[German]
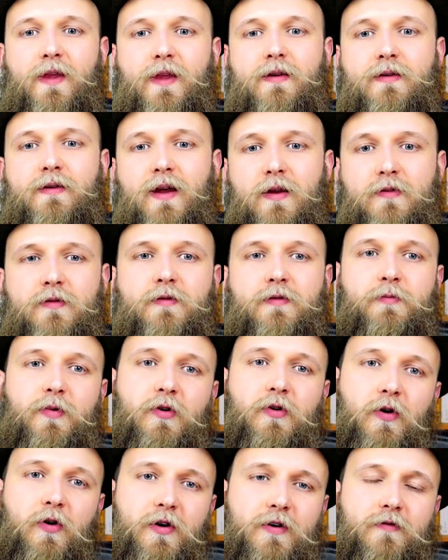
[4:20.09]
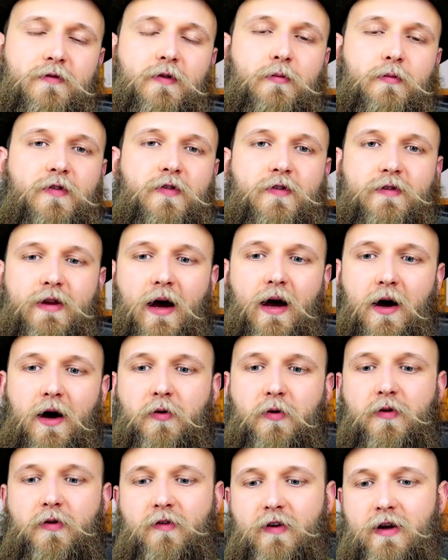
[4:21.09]
Das bedeutet, wir müssen da
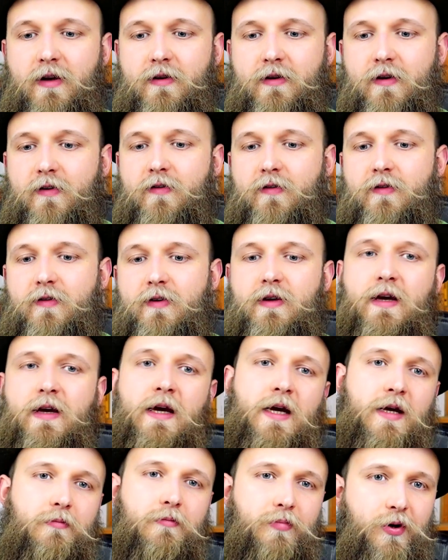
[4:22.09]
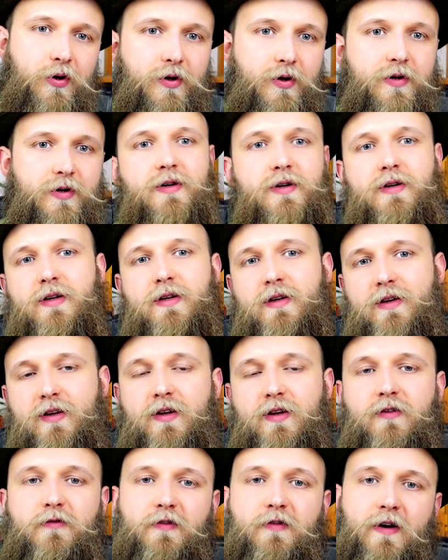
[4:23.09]
auch sehen, dass die Birke, die
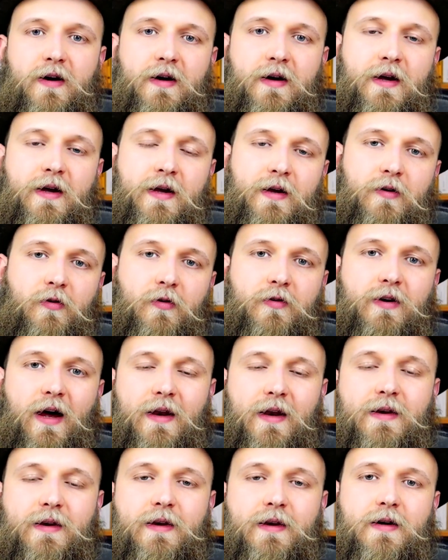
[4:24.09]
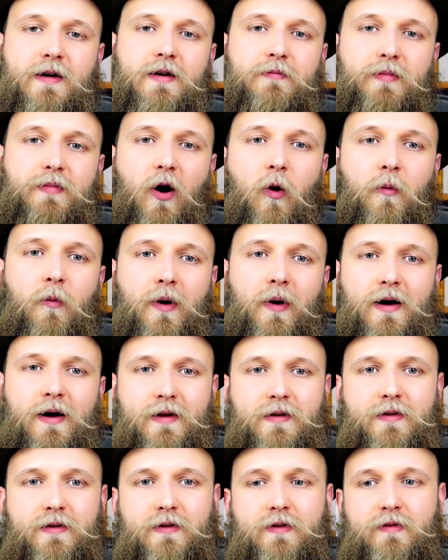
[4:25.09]
Kiefer und andere
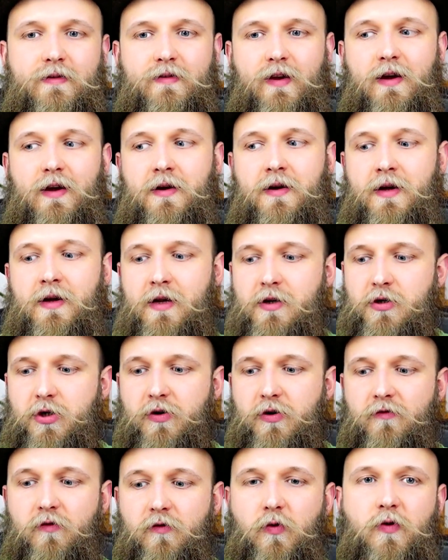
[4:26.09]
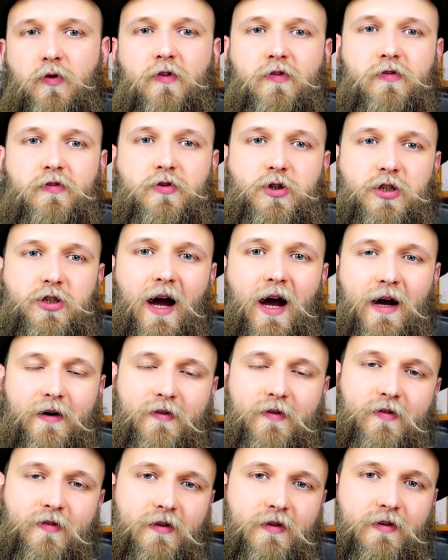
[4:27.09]
Baumarten, die sehr
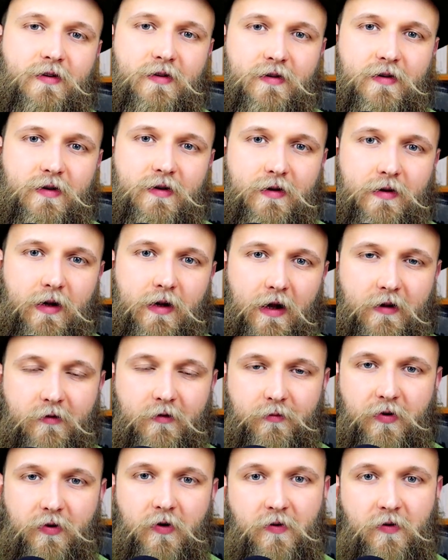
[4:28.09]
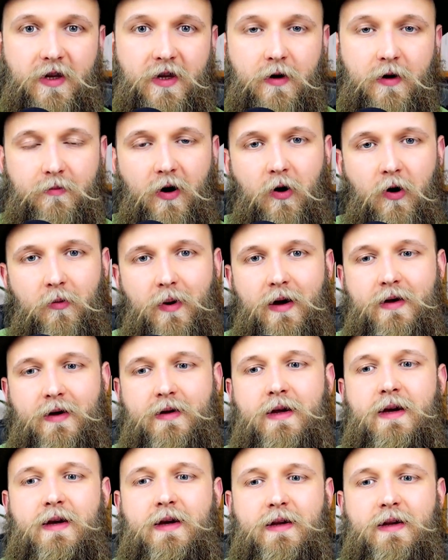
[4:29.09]
wuchsstark sind äh, als
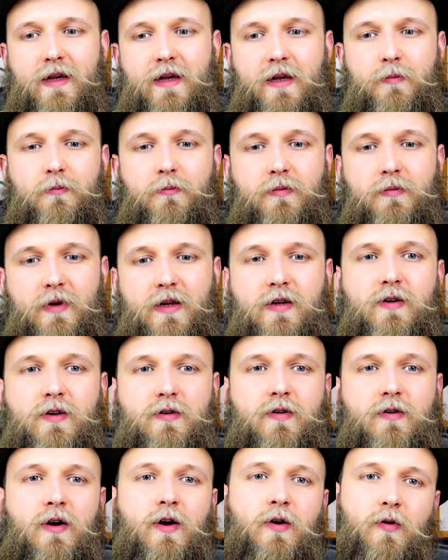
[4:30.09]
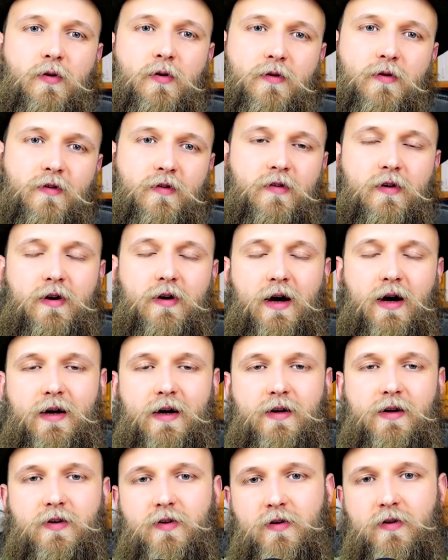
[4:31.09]
Pionierbaumart, eben nicht unsere
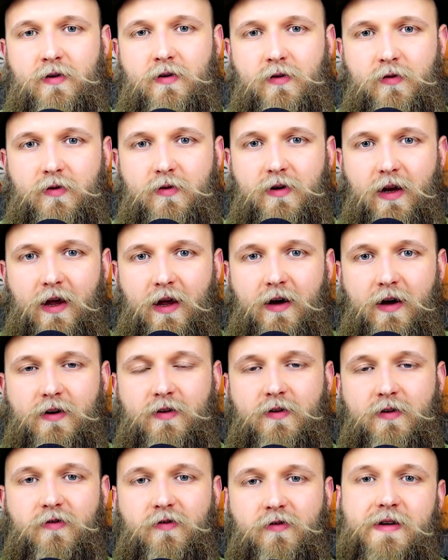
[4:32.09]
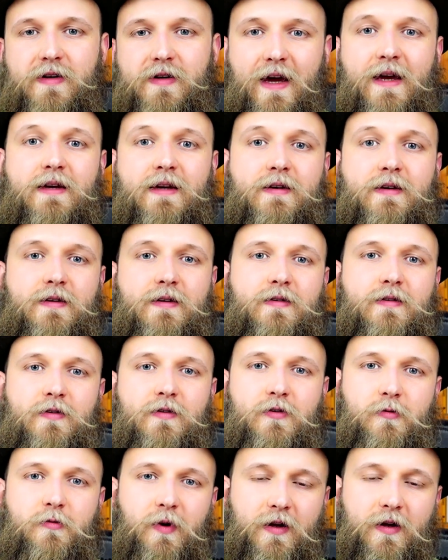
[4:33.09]
Eichen und Lärchen verdrängen
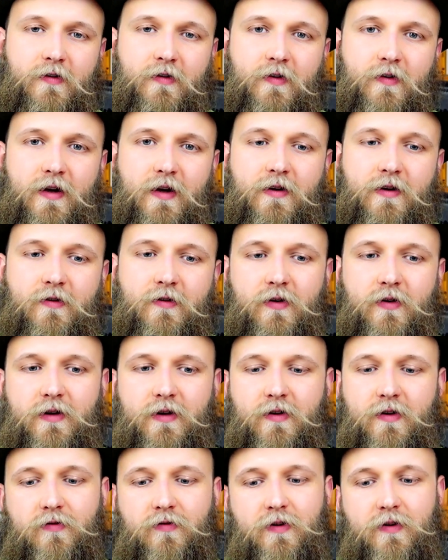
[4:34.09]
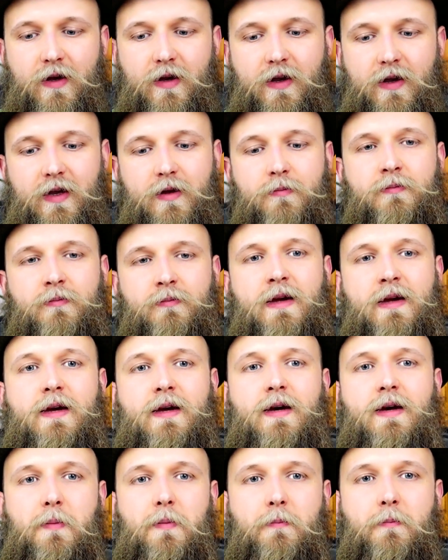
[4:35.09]
über Zeit, sondern dass wir da eben
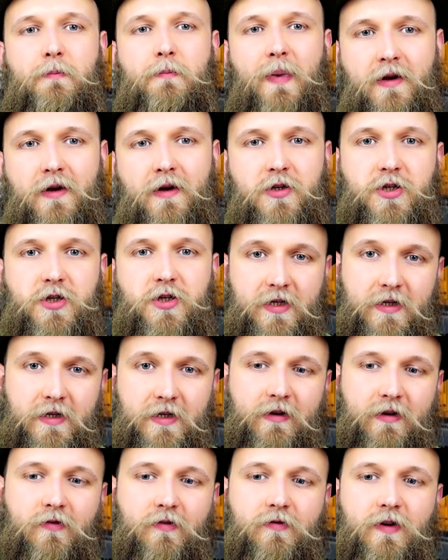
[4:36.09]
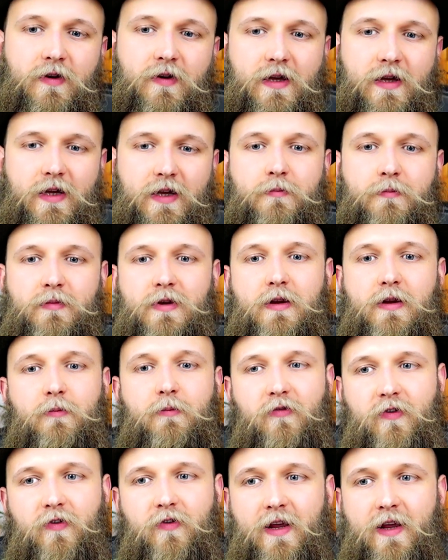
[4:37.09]
managen, dass wir eben die
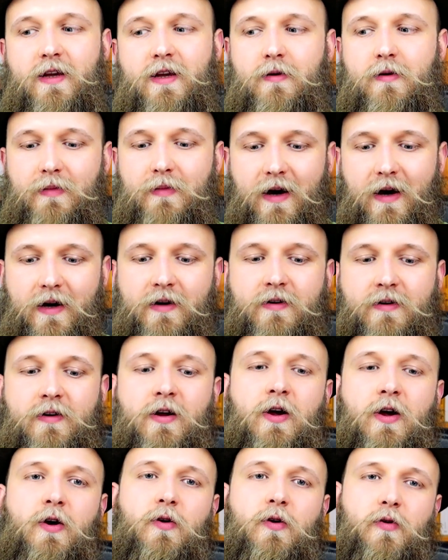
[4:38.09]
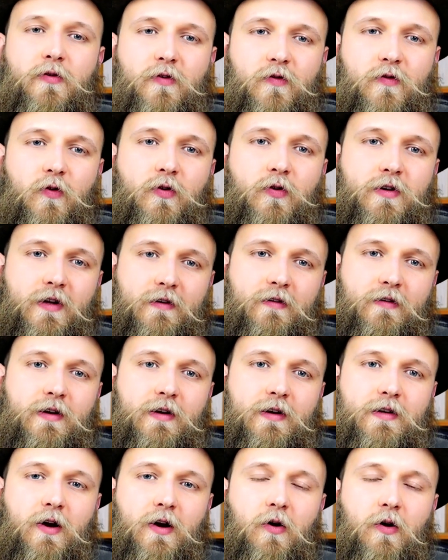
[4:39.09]
Pflege machen und so
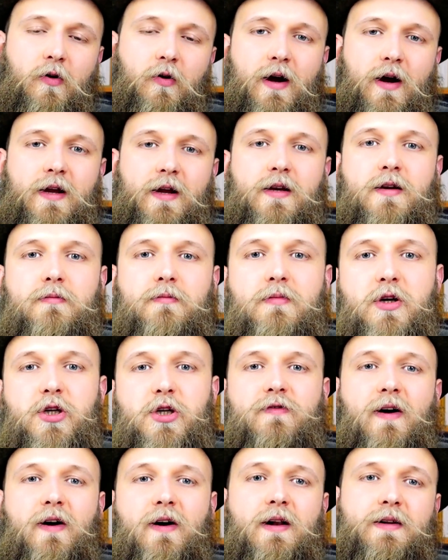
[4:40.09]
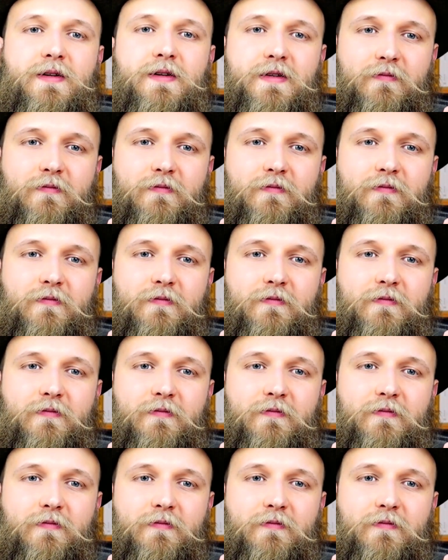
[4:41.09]
tatsächlich auch einen Mischwald